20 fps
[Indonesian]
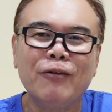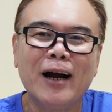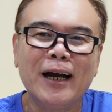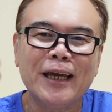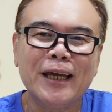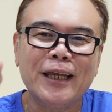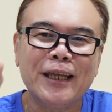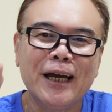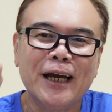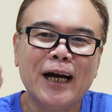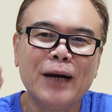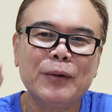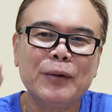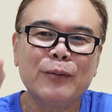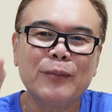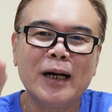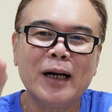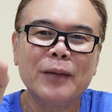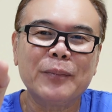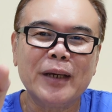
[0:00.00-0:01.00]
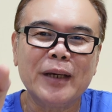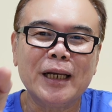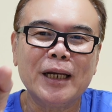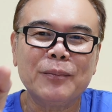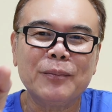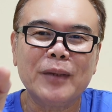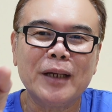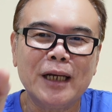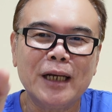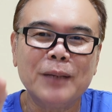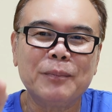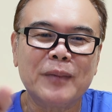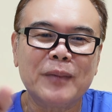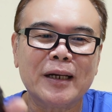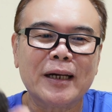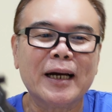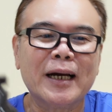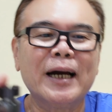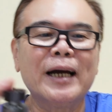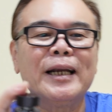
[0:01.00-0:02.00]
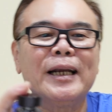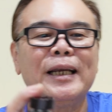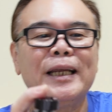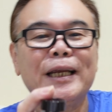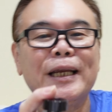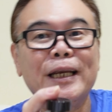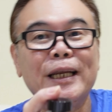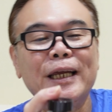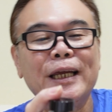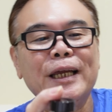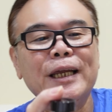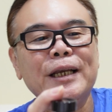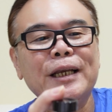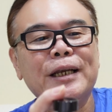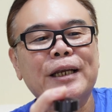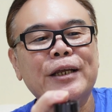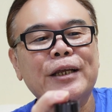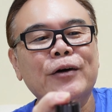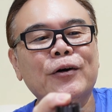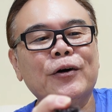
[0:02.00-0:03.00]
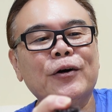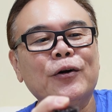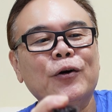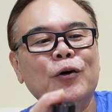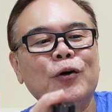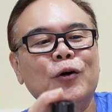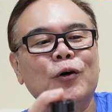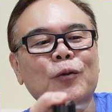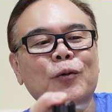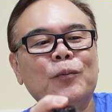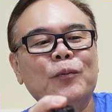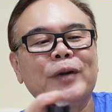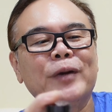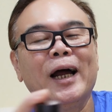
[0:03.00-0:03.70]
wanginya memang mirip-mirip dengan lini Dior Home.